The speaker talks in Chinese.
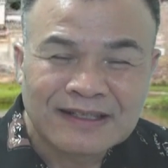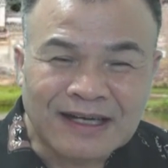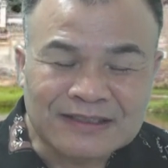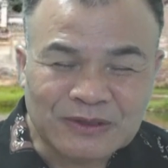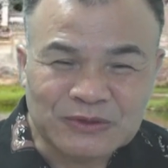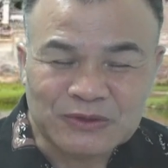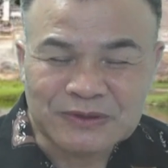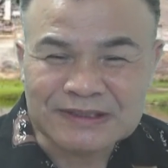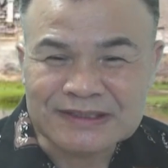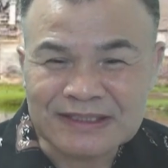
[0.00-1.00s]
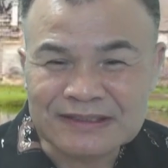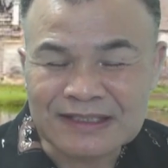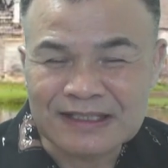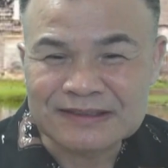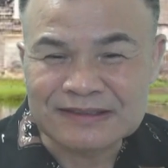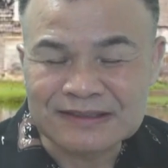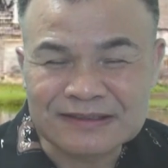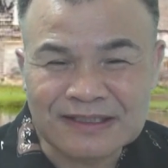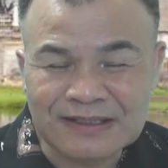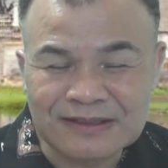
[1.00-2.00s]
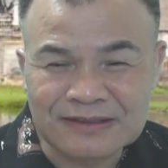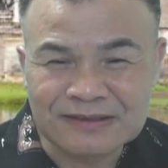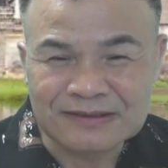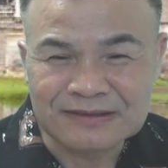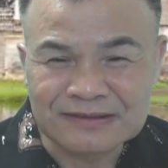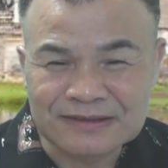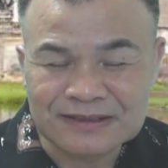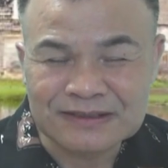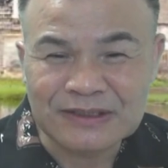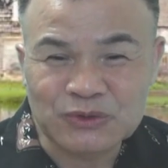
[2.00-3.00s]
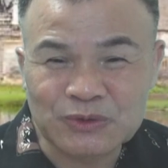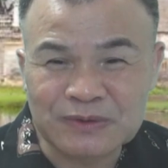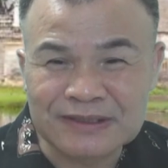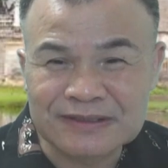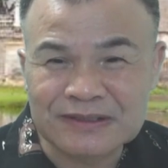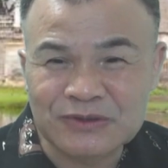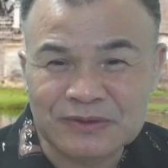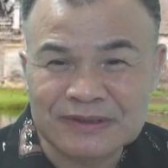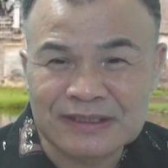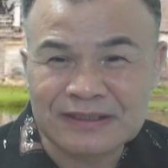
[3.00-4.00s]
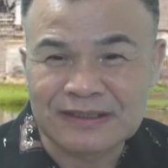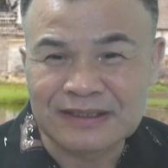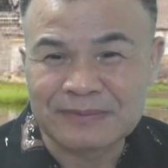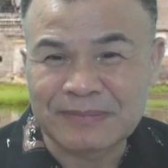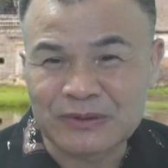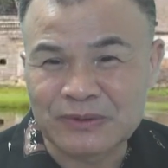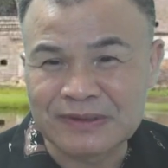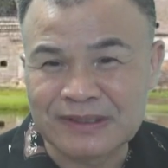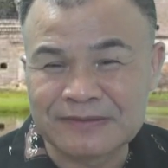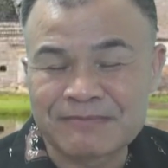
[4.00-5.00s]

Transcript: 而从苏秦张仪开始，一直到西汉初年，这中间隔了一百多年，